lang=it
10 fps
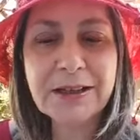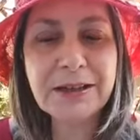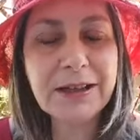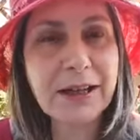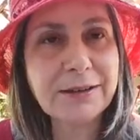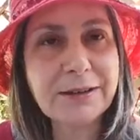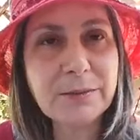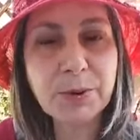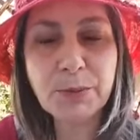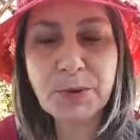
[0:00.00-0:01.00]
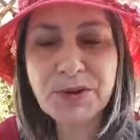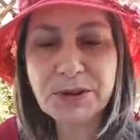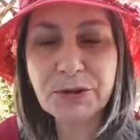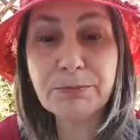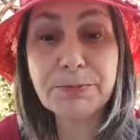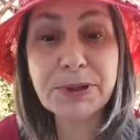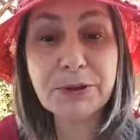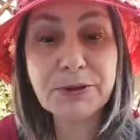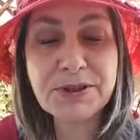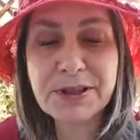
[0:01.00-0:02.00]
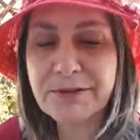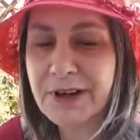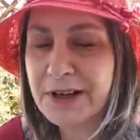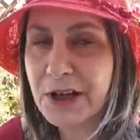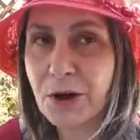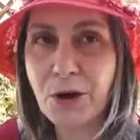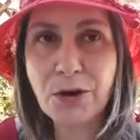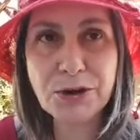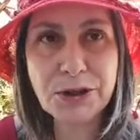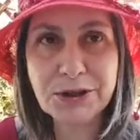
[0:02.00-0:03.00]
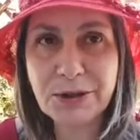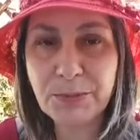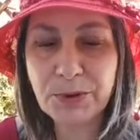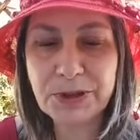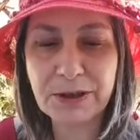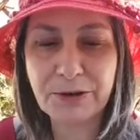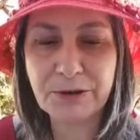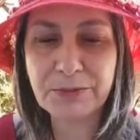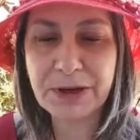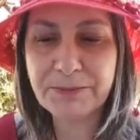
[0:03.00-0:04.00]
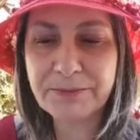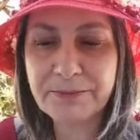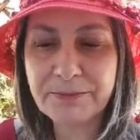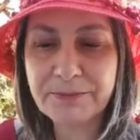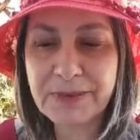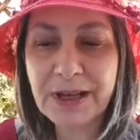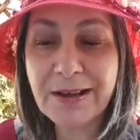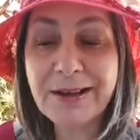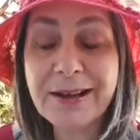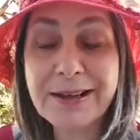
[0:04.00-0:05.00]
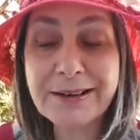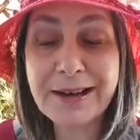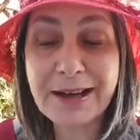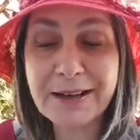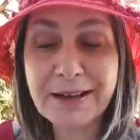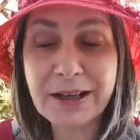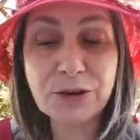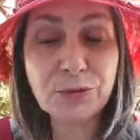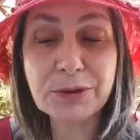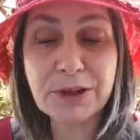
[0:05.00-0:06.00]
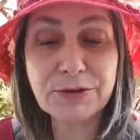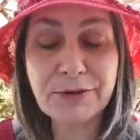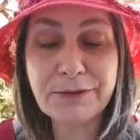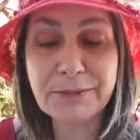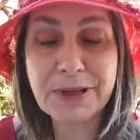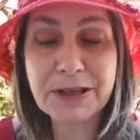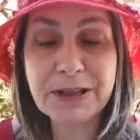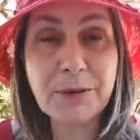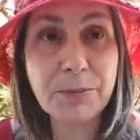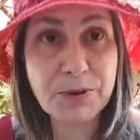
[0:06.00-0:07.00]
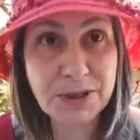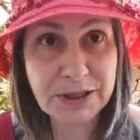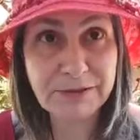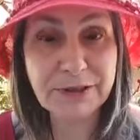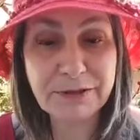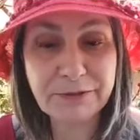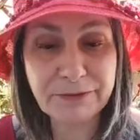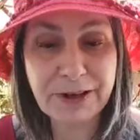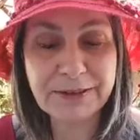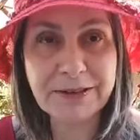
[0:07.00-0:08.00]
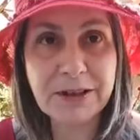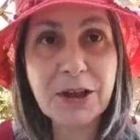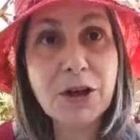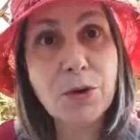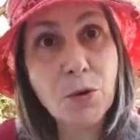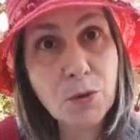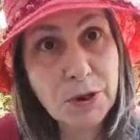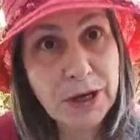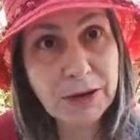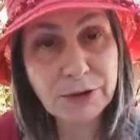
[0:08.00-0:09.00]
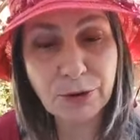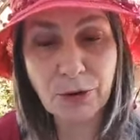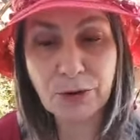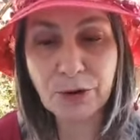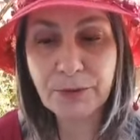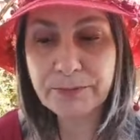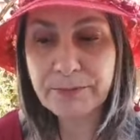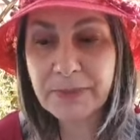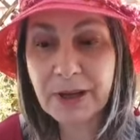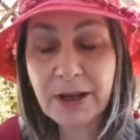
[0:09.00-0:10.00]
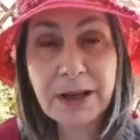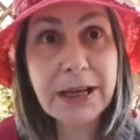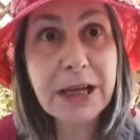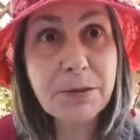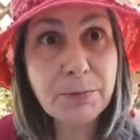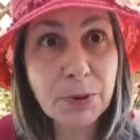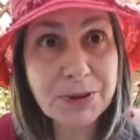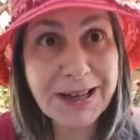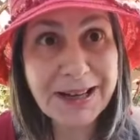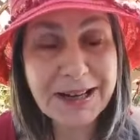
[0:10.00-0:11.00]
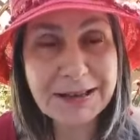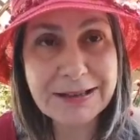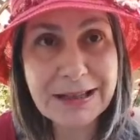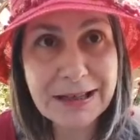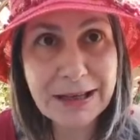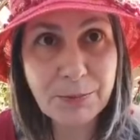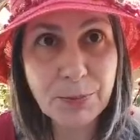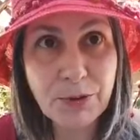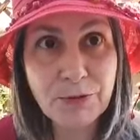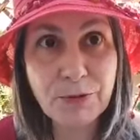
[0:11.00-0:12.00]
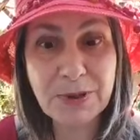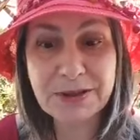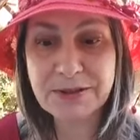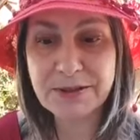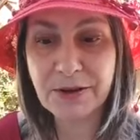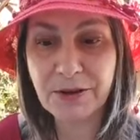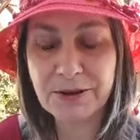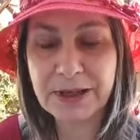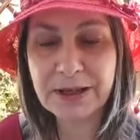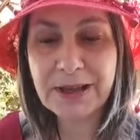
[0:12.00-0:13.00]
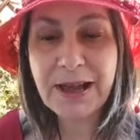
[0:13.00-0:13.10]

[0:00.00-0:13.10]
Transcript: creati di proposito per conservare ogni tipo di aroma. Il re e tutta la sua famiglia possedevano infatti un gran dono, il potere della profumazione